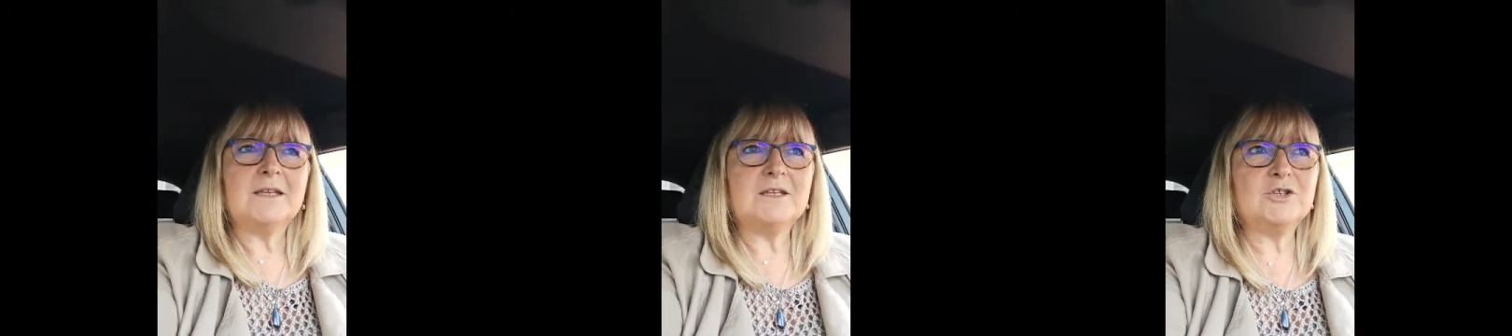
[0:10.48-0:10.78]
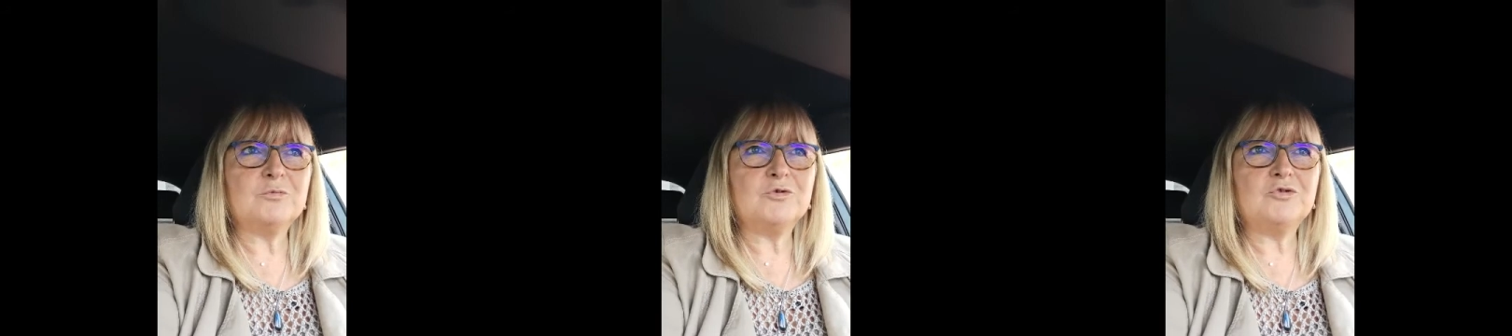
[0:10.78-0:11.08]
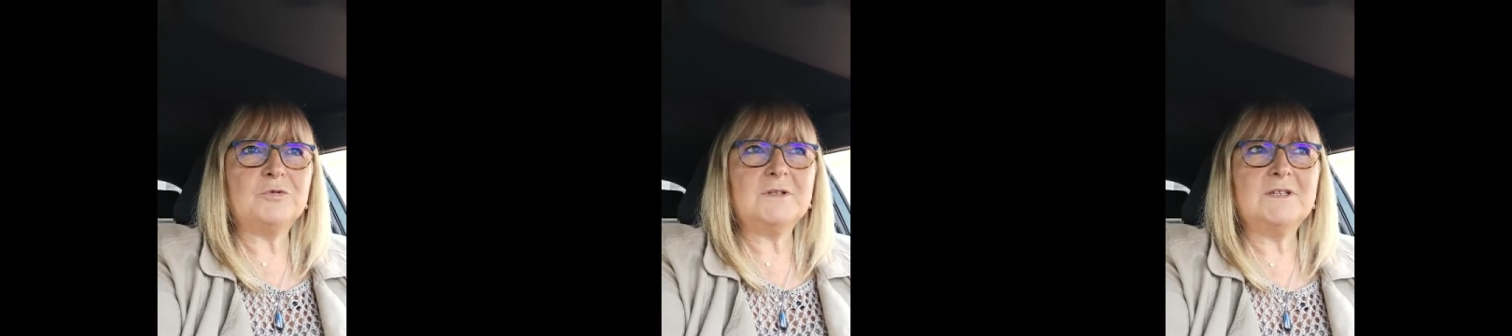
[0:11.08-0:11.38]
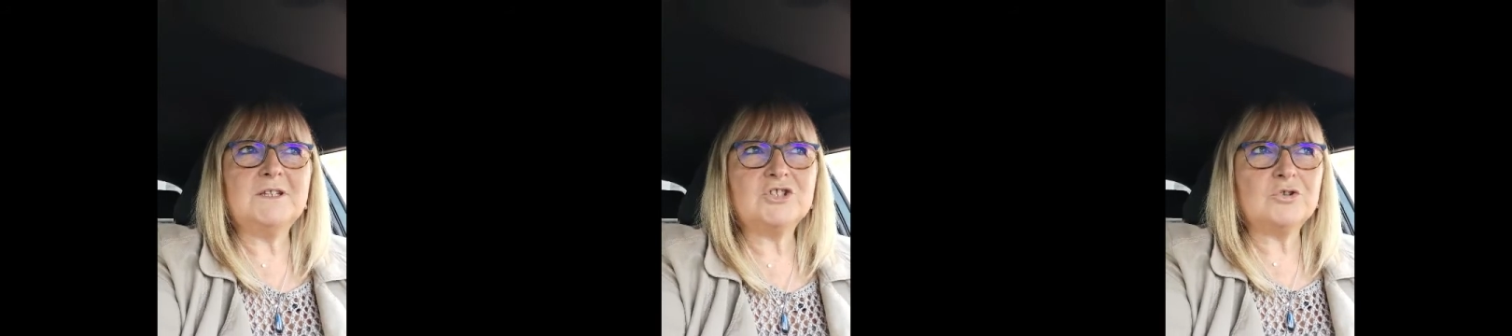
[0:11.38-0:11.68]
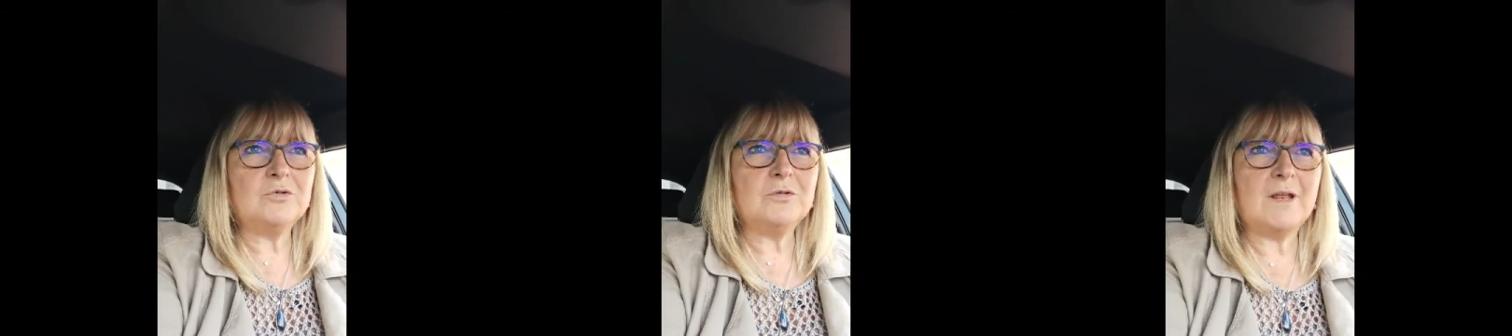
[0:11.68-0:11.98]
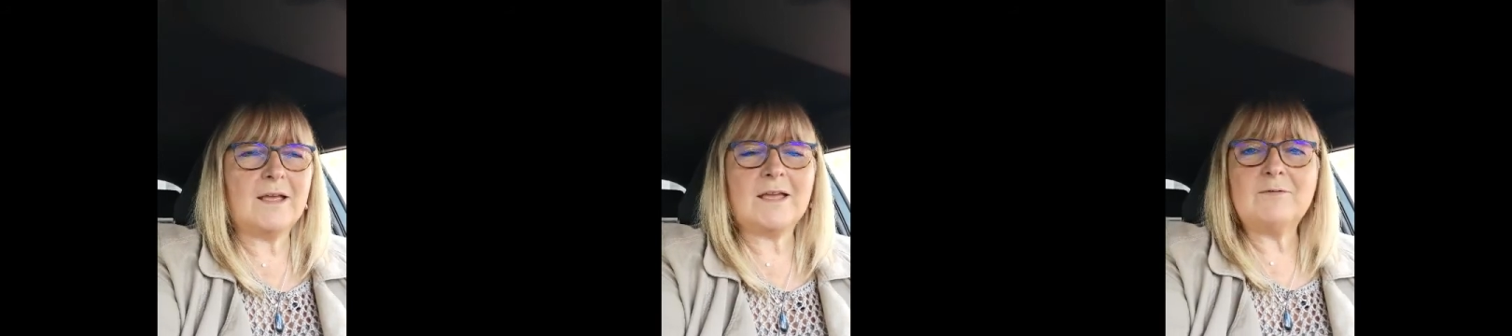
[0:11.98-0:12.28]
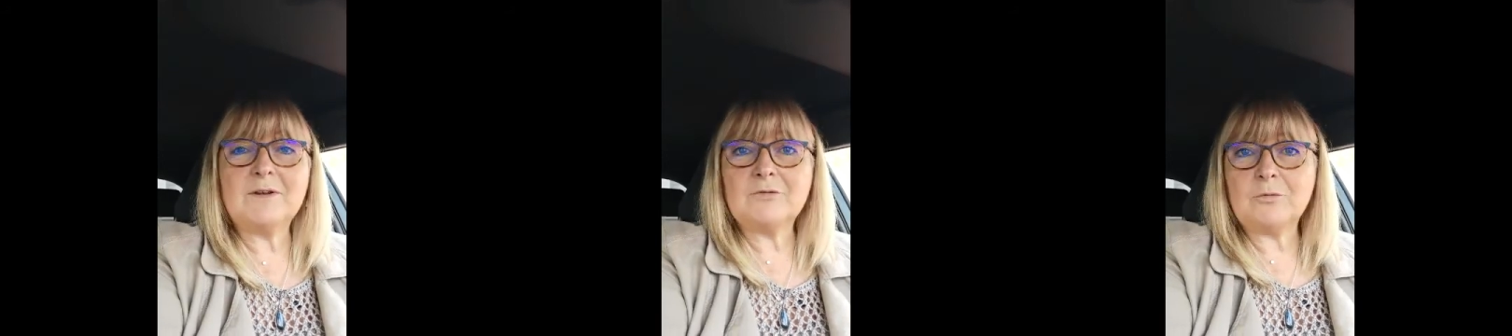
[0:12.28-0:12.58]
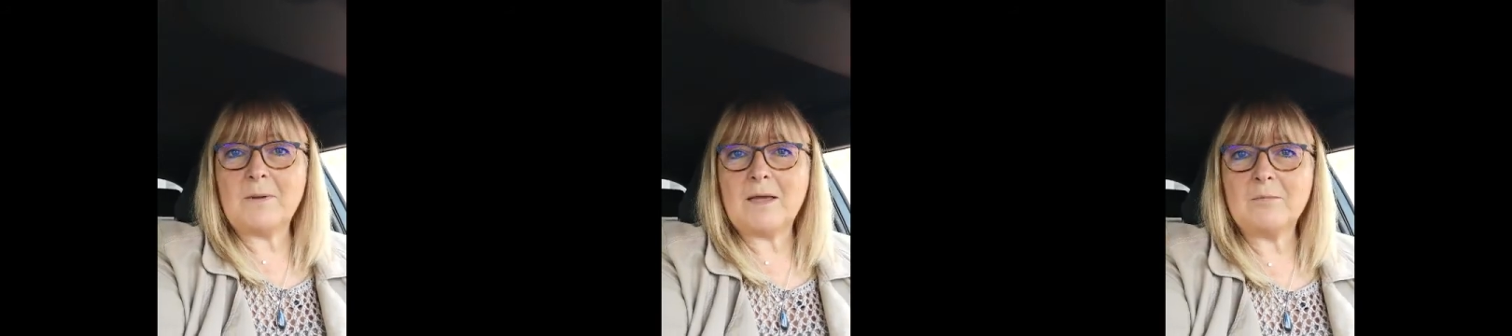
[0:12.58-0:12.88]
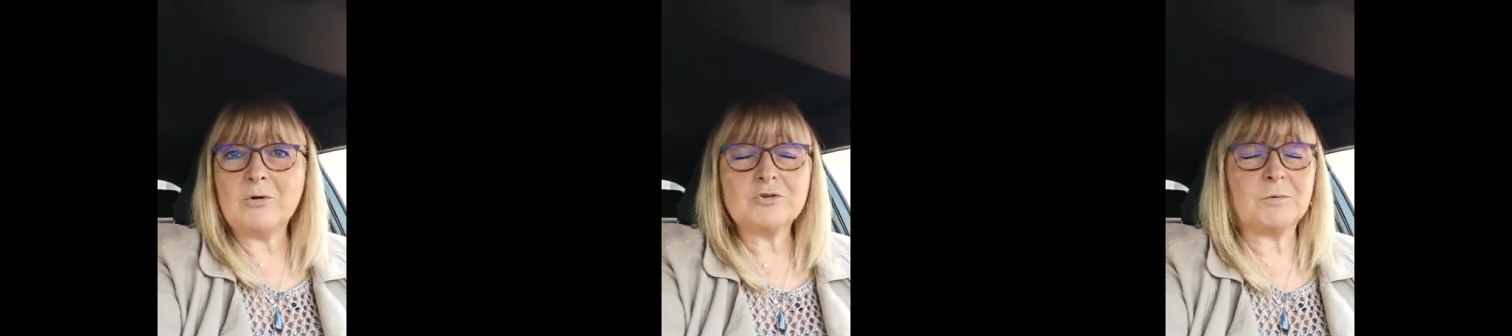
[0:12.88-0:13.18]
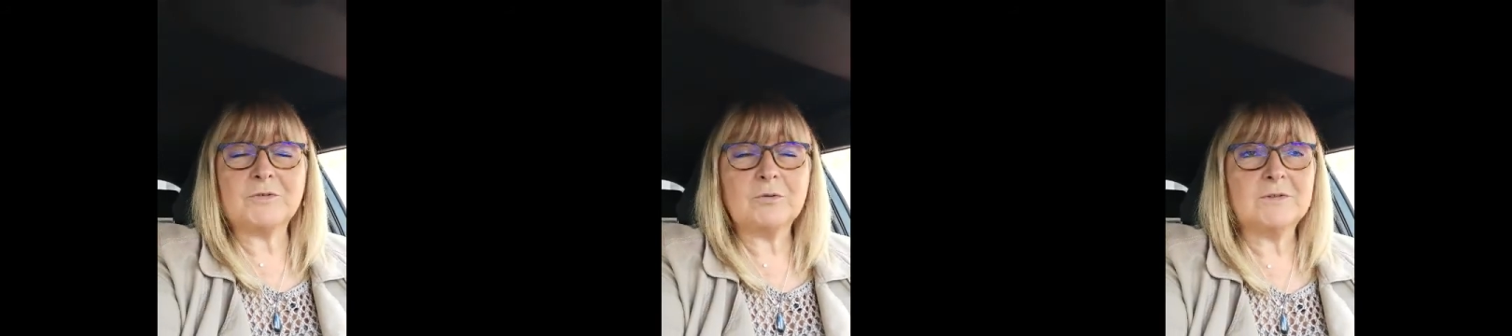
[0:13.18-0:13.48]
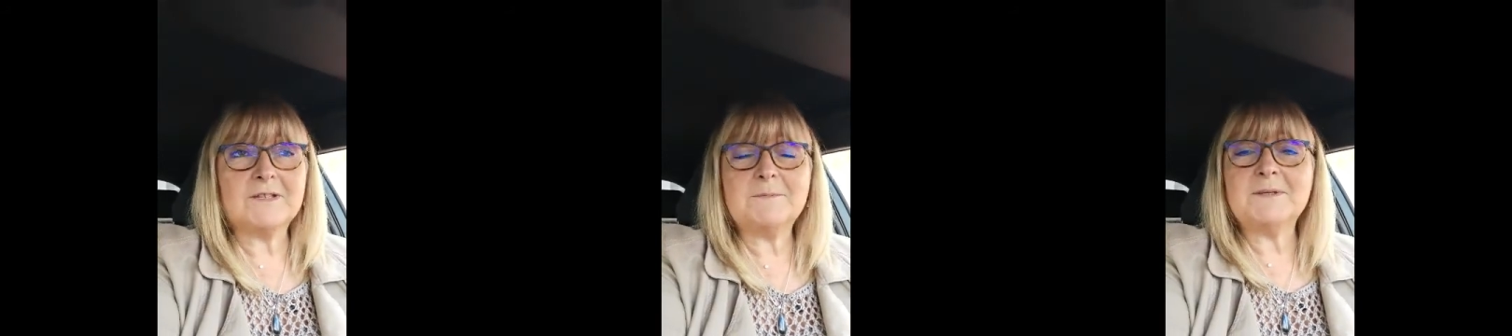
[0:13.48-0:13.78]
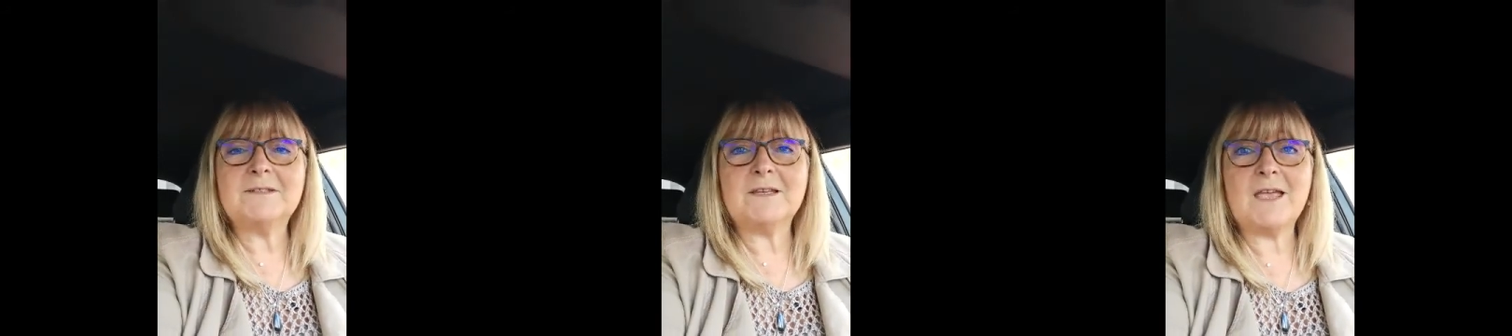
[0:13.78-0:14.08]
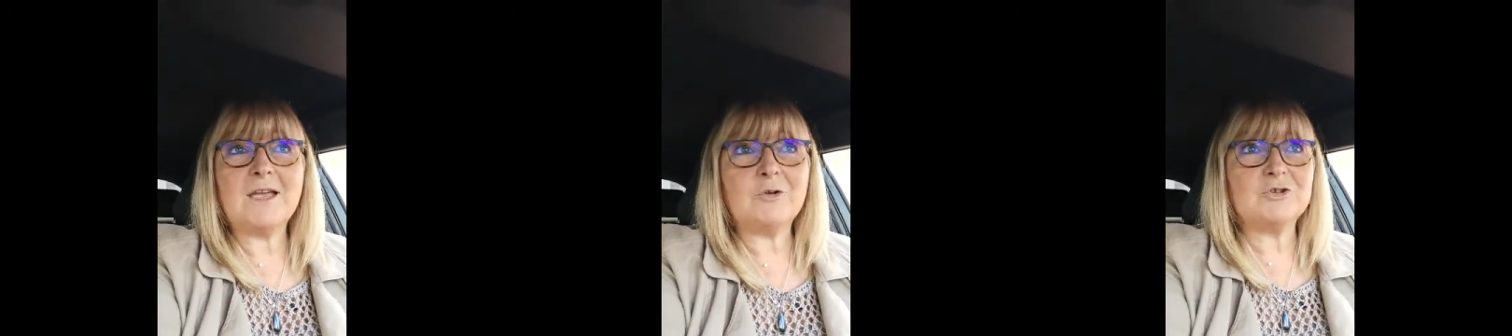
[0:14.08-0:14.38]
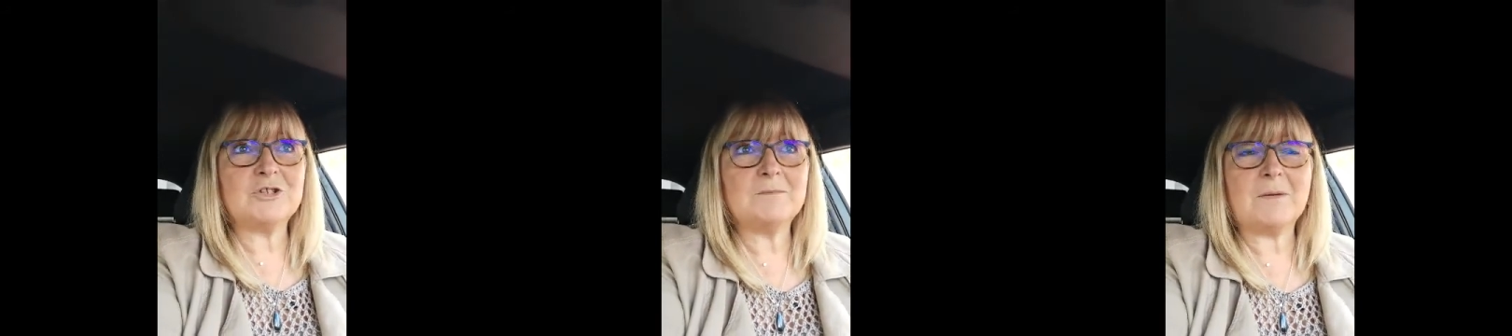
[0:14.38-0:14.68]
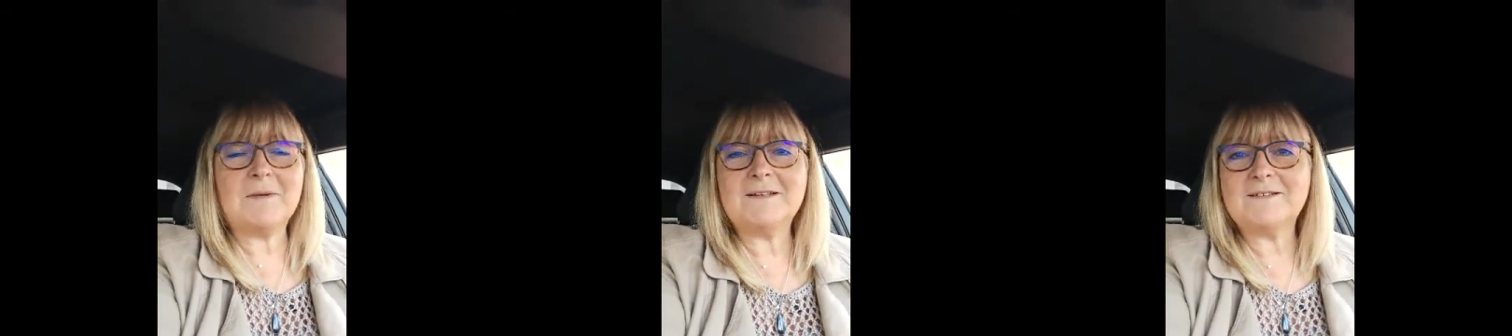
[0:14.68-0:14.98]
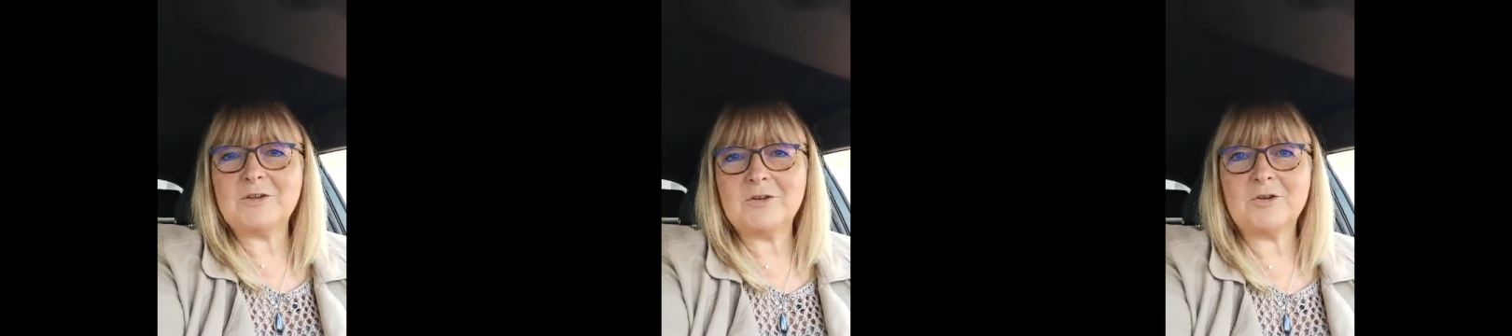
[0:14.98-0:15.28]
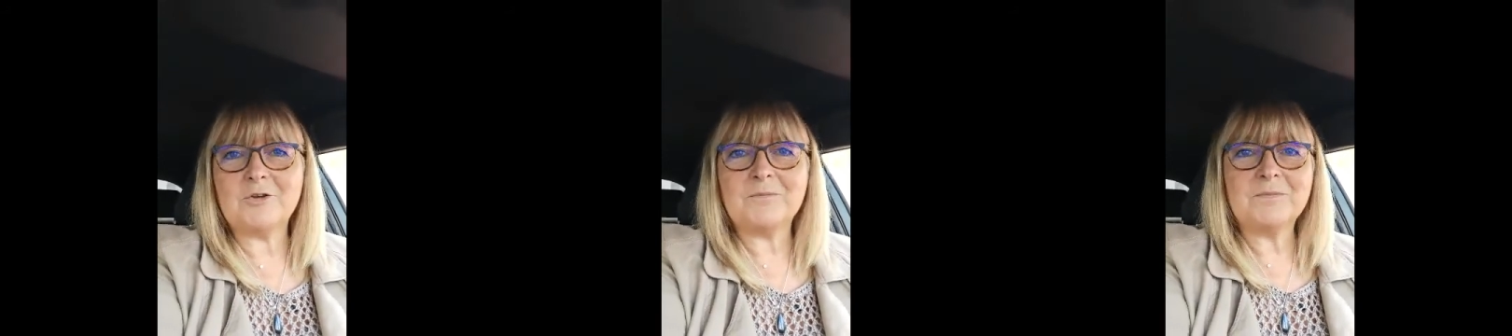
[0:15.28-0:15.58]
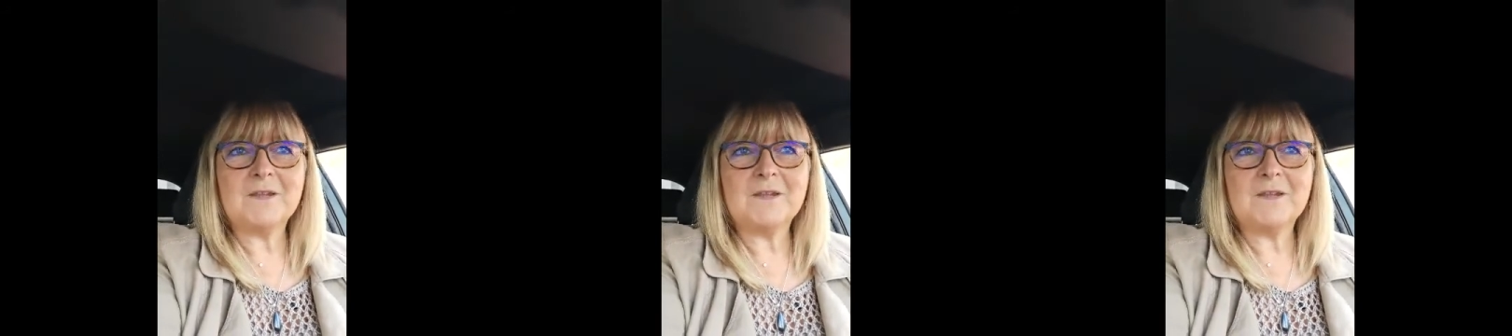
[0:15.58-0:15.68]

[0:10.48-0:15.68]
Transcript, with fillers: et je me suis dit, j'ai eu la réflexion par rapport, je pensais au test PCR, euh, j'ai ma belle-sœur euh,